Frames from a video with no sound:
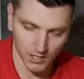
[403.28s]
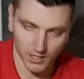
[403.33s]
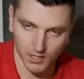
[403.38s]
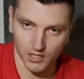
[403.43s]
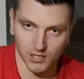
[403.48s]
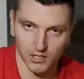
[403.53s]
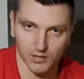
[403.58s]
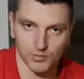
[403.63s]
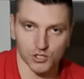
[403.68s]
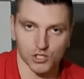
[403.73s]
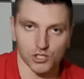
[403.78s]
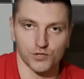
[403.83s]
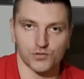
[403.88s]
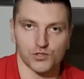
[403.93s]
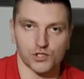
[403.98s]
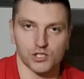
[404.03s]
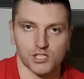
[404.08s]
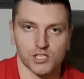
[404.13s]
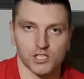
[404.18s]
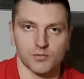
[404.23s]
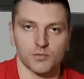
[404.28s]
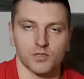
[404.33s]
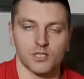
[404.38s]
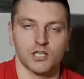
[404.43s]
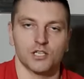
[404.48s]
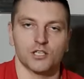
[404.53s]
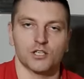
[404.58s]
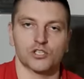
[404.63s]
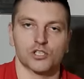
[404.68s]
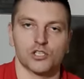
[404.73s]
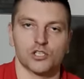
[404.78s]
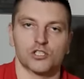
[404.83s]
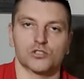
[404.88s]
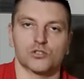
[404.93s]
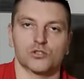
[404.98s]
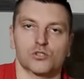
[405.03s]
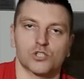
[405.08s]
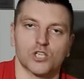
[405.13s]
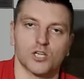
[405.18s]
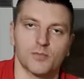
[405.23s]
E, przede wszystkim, jeżeli
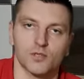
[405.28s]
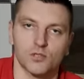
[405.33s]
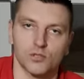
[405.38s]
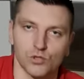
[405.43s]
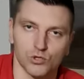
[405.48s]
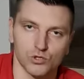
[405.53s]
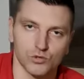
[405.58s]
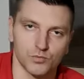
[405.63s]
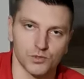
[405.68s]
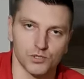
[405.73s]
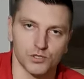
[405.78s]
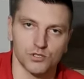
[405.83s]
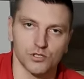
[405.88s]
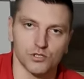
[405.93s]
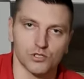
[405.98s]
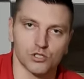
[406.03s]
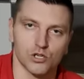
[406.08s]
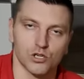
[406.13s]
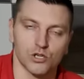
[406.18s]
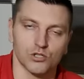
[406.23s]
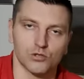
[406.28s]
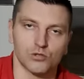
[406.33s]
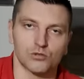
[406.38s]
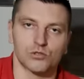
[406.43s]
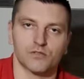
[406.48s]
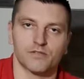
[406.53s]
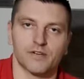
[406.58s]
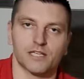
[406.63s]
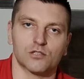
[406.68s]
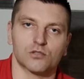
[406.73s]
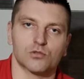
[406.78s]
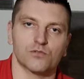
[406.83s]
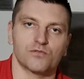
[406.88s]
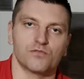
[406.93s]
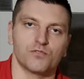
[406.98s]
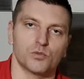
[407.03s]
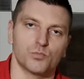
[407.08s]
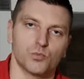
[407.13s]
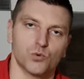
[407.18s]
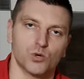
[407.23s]
stosujemy do odbytniczo, no to warto
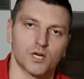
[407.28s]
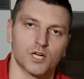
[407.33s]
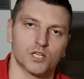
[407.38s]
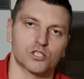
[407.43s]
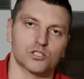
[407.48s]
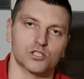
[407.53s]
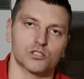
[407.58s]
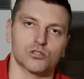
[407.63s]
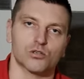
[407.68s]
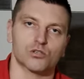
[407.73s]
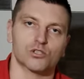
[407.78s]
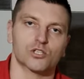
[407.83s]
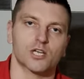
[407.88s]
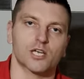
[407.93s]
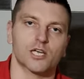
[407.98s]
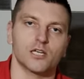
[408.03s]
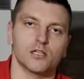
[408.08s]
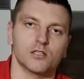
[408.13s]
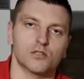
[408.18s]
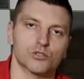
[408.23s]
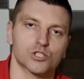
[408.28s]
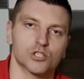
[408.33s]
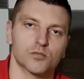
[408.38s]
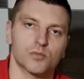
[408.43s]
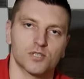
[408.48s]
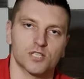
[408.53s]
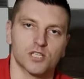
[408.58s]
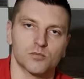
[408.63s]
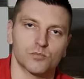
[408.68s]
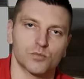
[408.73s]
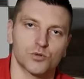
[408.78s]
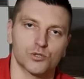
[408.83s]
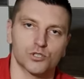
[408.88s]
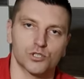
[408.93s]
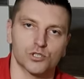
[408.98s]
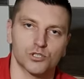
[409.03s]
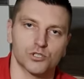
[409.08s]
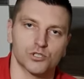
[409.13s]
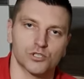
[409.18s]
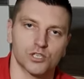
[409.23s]
wypłukać te troszkę jelito, żeby tam było
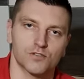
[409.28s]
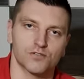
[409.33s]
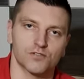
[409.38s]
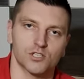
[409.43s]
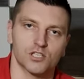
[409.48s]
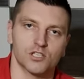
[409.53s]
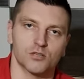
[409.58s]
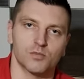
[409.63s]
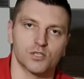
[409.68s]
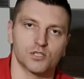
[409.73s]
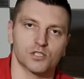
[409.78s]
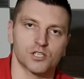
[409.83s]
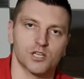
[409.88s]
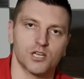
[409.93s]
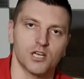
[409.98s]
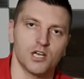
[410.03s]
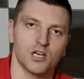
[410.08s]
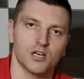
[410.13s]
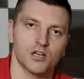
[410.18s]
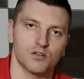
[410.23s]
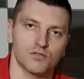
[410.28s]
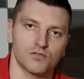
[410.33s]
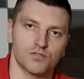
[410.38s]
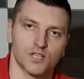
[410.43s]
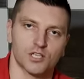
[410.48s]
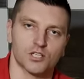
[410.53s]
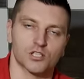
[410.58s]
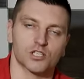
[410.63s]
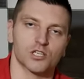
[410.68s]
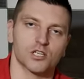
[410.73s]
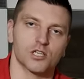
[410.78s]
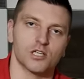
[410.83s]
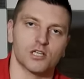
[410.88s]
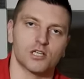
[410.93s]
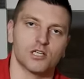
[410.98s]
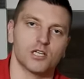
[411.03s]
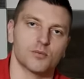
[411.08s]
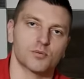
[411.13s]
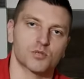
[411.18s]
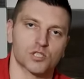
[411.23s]
czyściej, wtedy będzie większe,
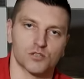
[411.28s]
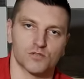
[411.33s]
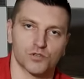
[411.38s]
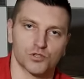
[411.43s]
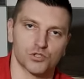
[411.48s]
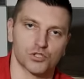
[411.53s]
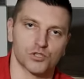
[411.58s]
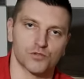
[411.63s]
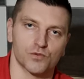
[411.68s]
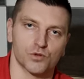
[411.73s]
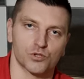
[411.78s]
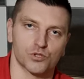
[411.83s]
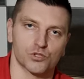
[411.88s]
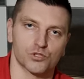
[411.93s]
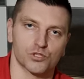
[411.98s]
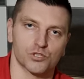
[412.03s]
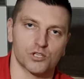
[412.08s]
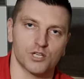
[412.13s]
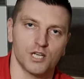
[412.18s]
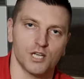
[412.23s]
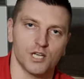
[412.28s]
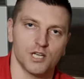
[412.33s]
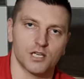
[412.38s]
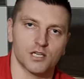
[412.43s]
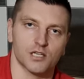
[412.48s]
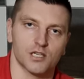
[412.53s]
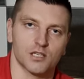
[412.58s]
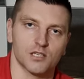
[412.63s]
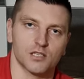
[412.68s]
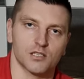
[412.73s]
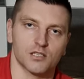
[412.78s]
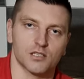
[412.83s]
lepsze właściwości e,